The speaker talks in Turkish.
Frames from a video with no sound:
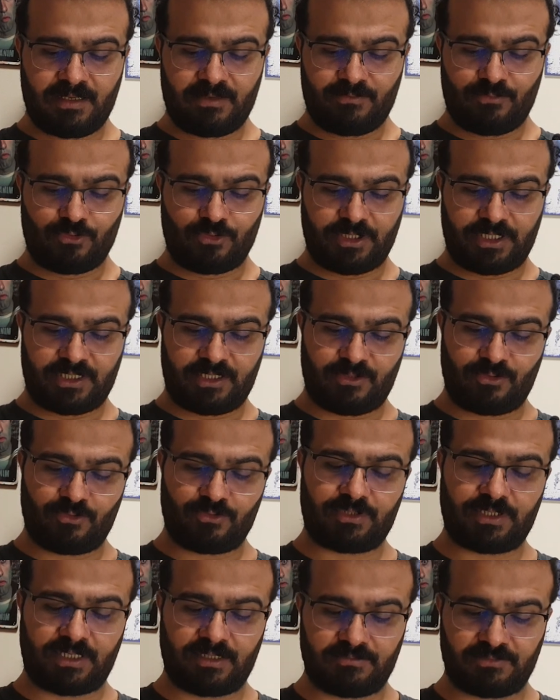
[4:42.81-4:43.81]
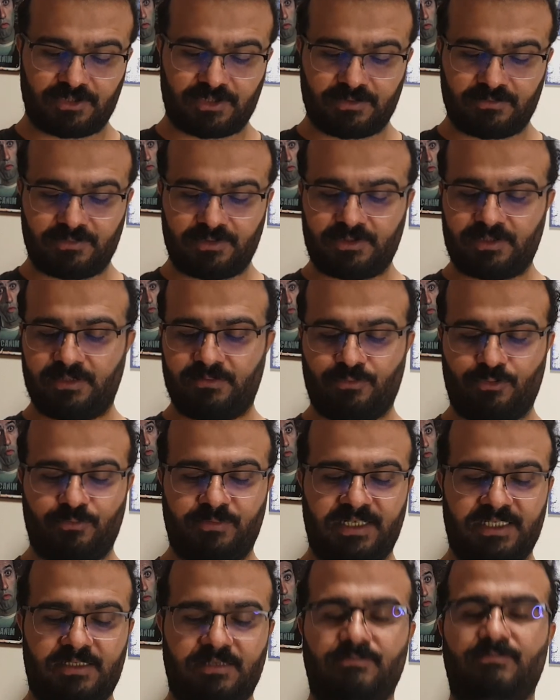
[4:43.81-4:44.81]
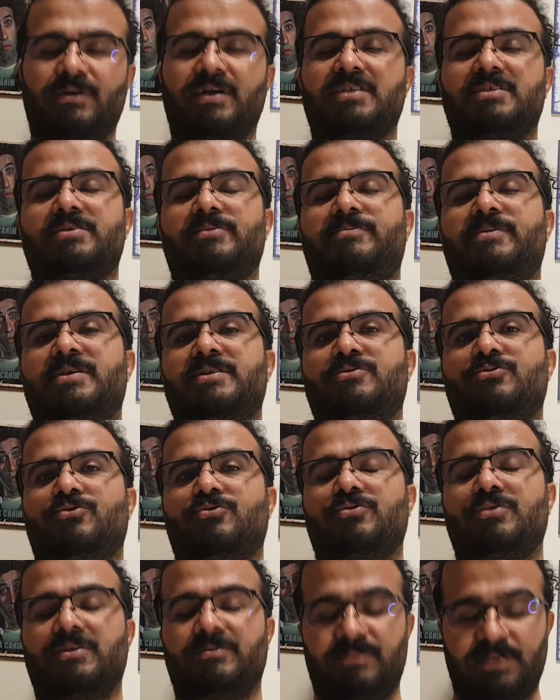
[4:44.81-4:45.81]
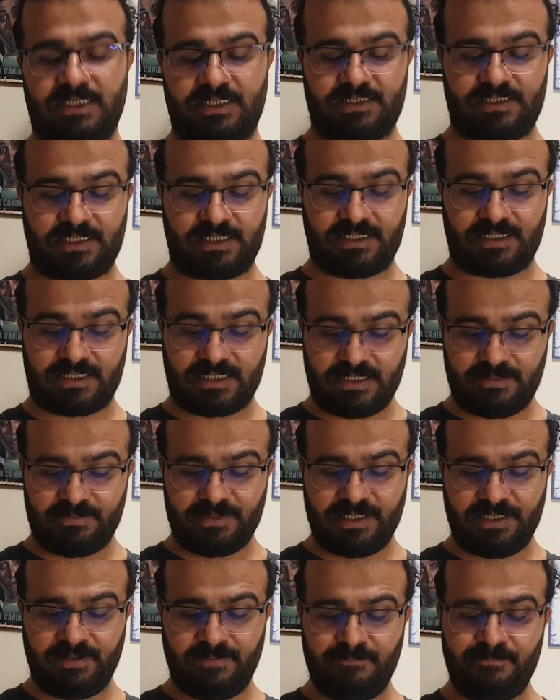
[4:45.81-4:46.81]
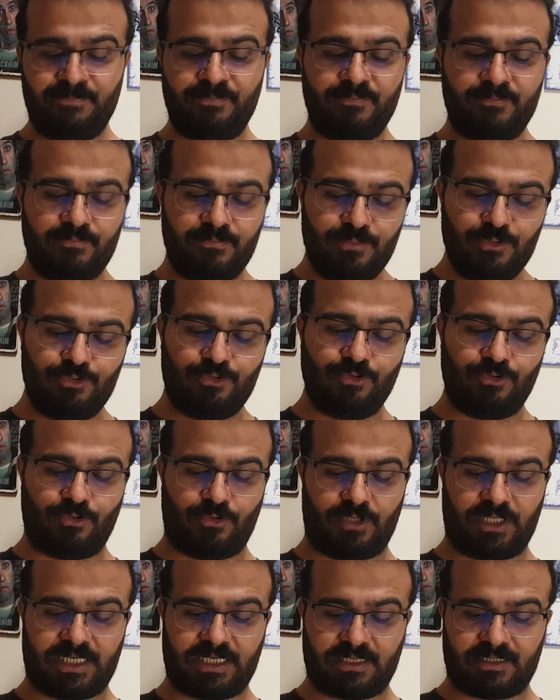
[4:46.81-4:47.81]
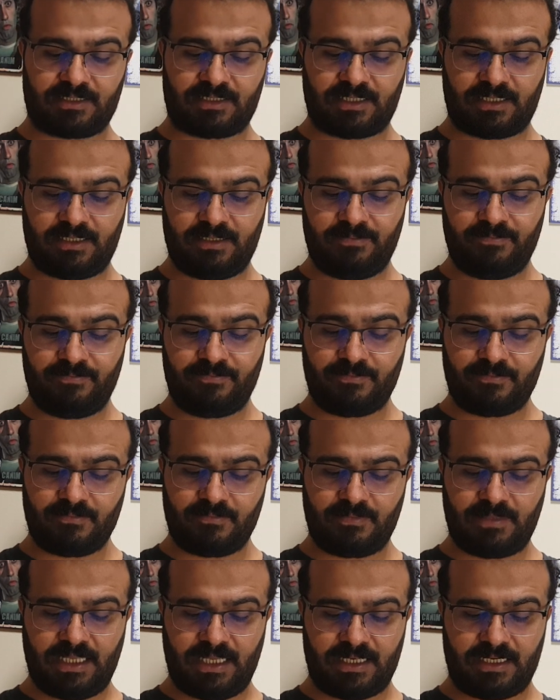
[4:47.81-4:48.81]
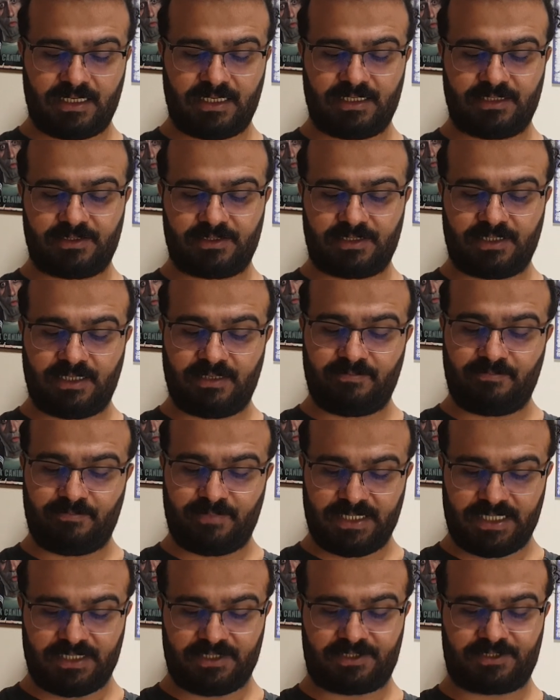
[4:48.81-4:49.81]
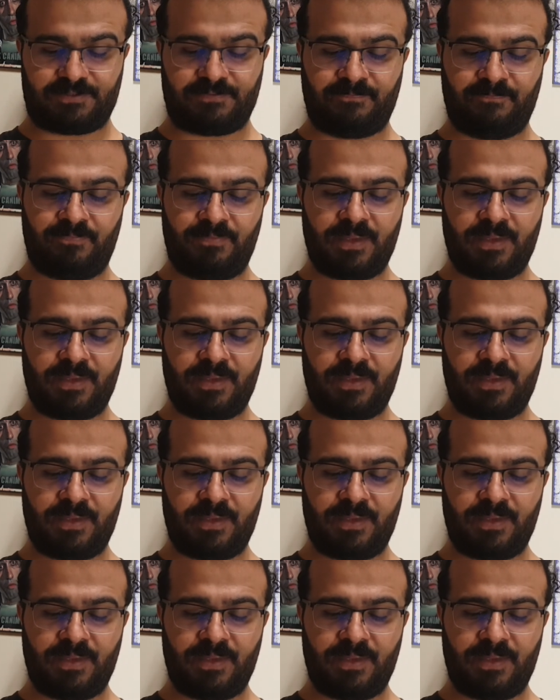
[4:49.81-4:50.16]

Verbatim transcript: Buraya da not almışım. İşte bu metin parça parça okunabileceği gibi bütün olarak da değerlendirilebilir.